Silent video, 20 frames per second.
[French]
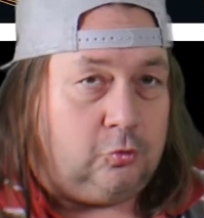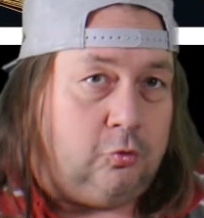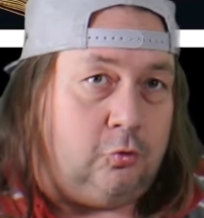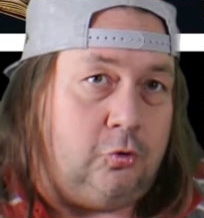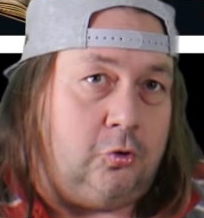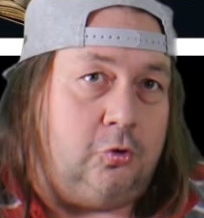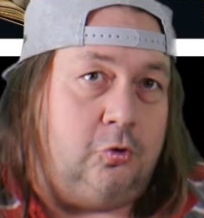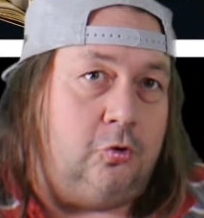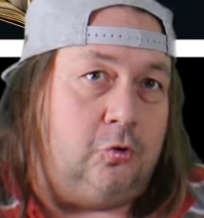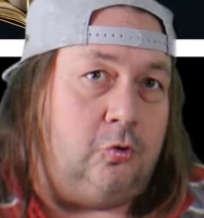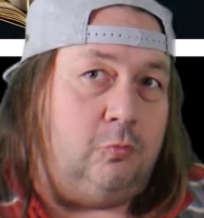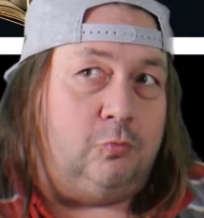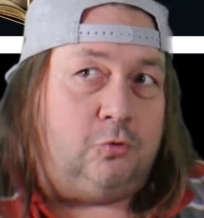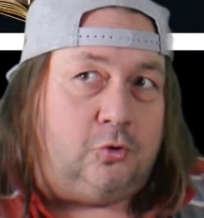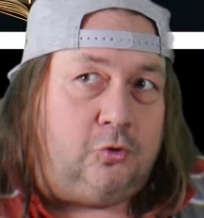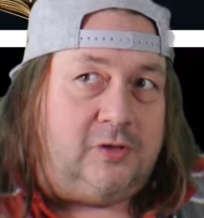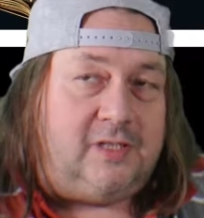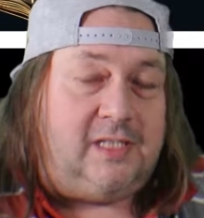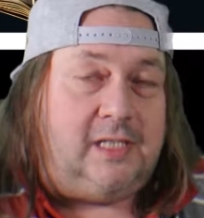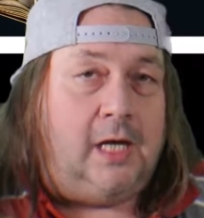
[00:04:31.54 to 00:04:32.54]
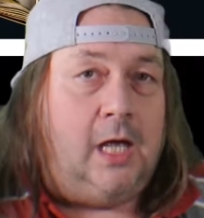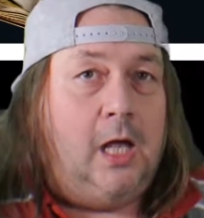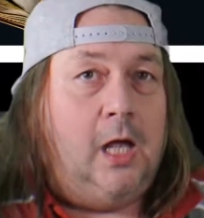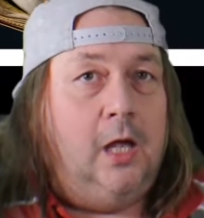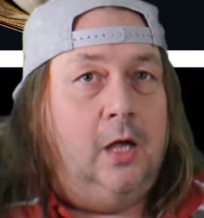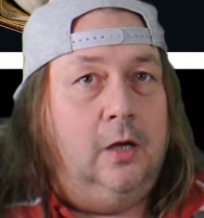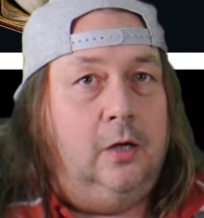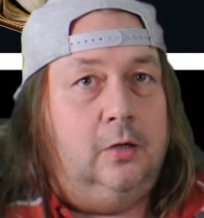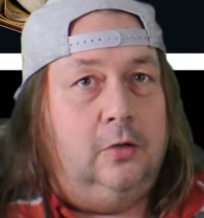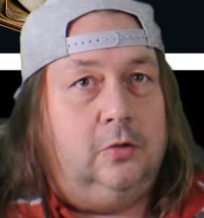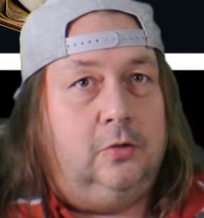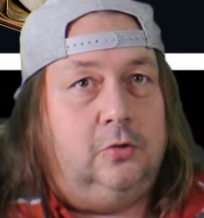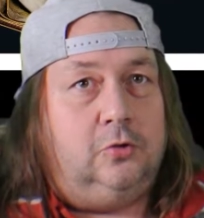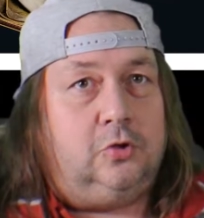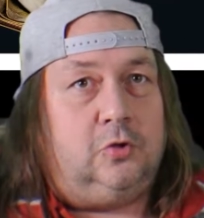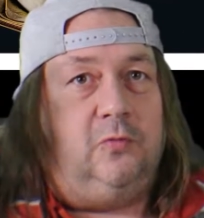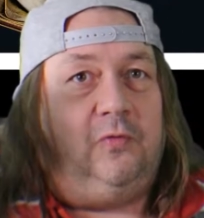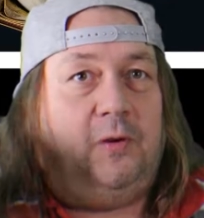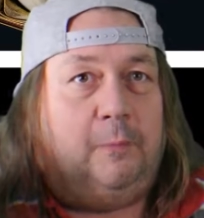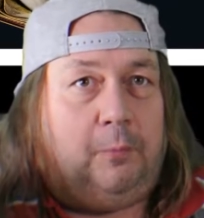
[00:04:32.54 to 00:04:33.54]
donc euh, comme je dis, euh,
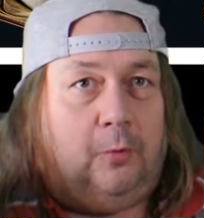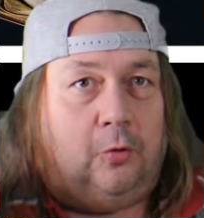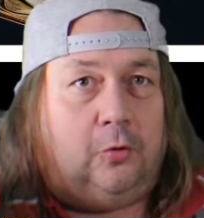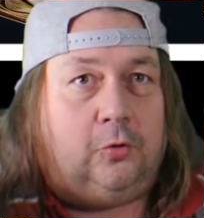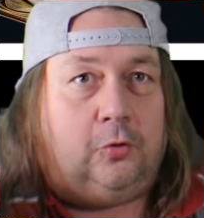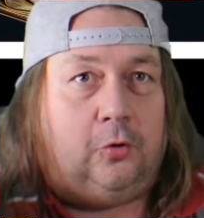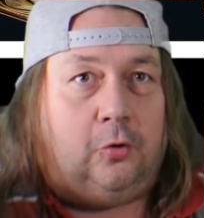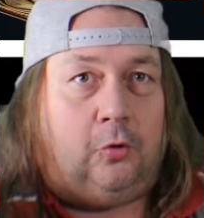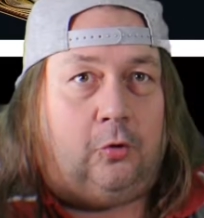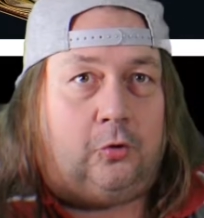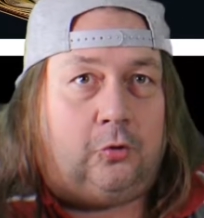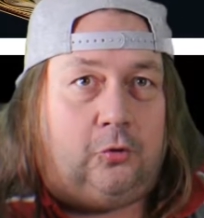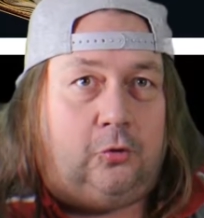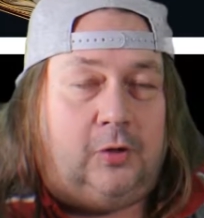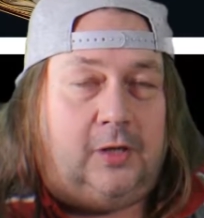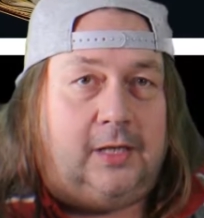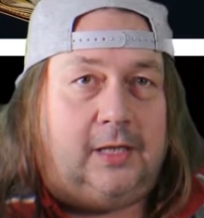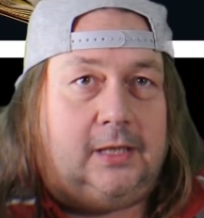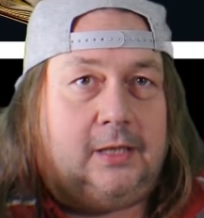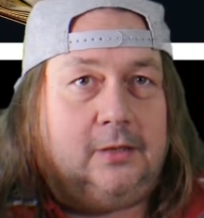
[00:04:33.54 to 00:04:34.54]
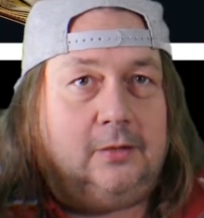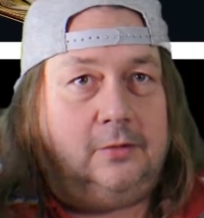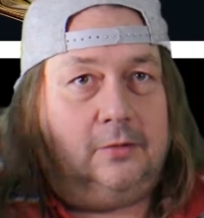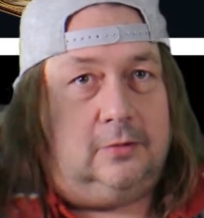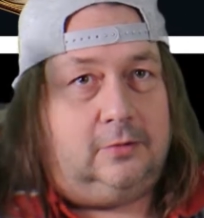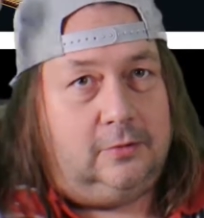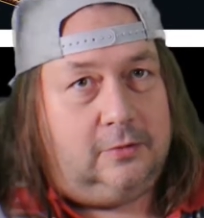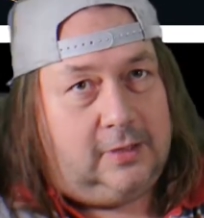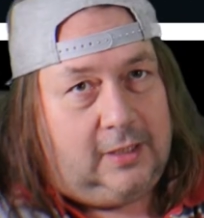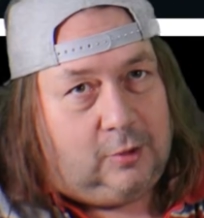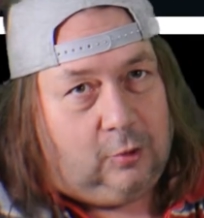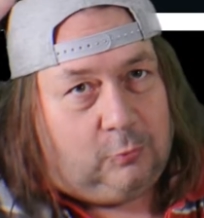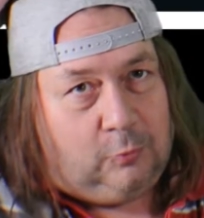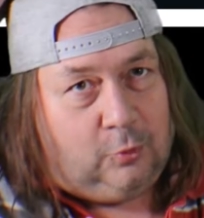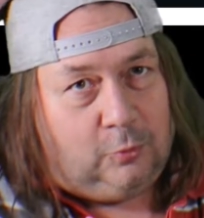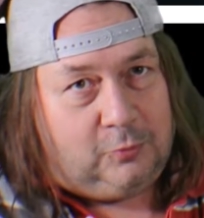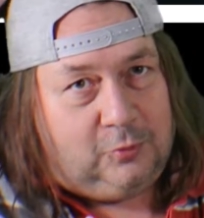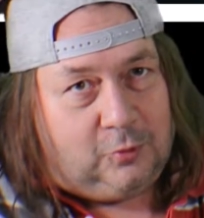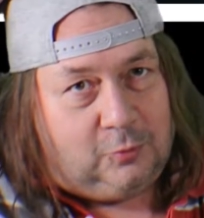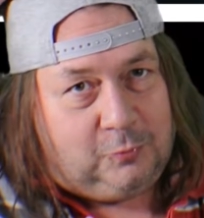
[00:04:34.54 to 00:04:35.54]
je ne fais pas encore enculer euh, et on
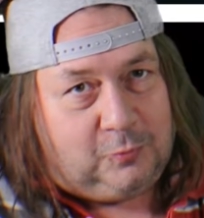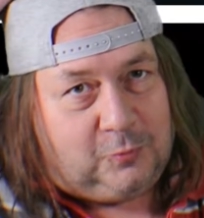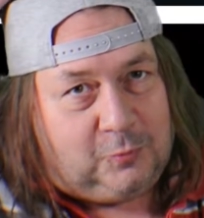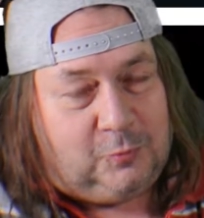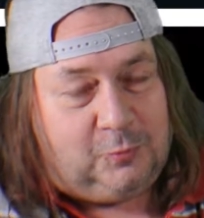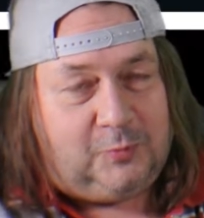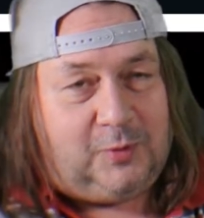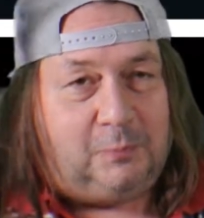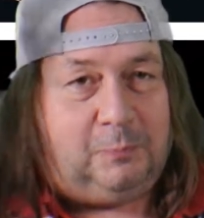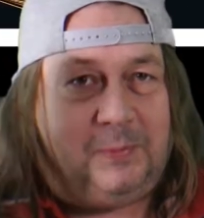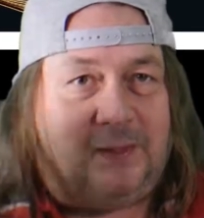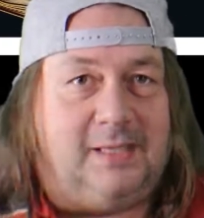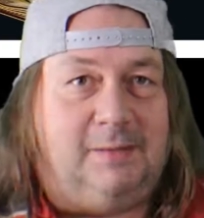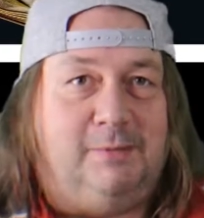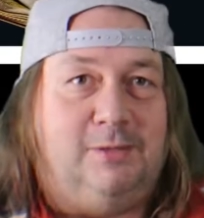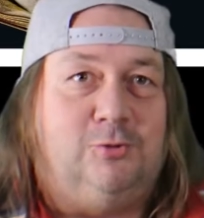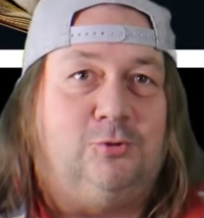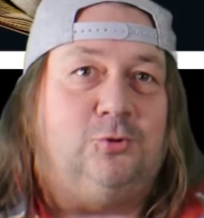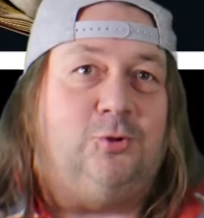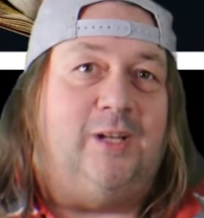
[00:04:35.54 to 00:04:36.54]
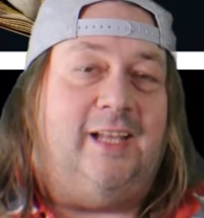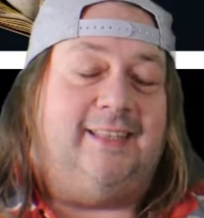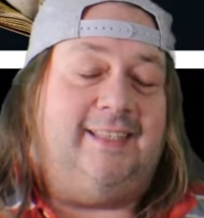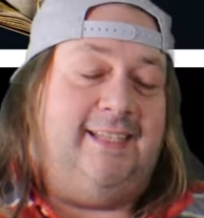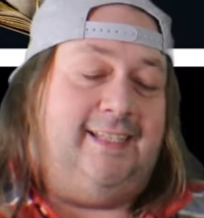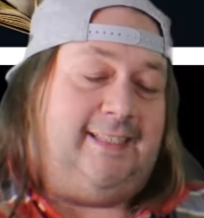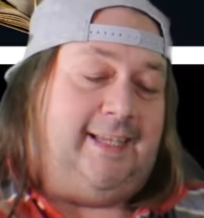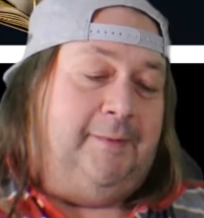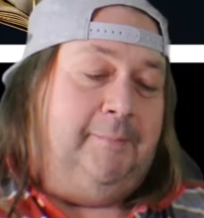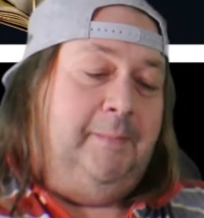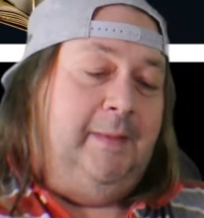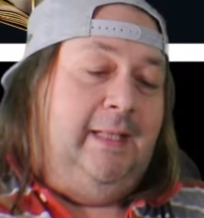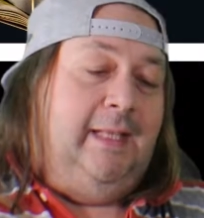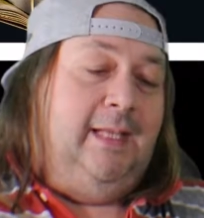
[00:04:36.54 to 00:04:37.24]
ne me donne pas des bisous sur la tête. Hein.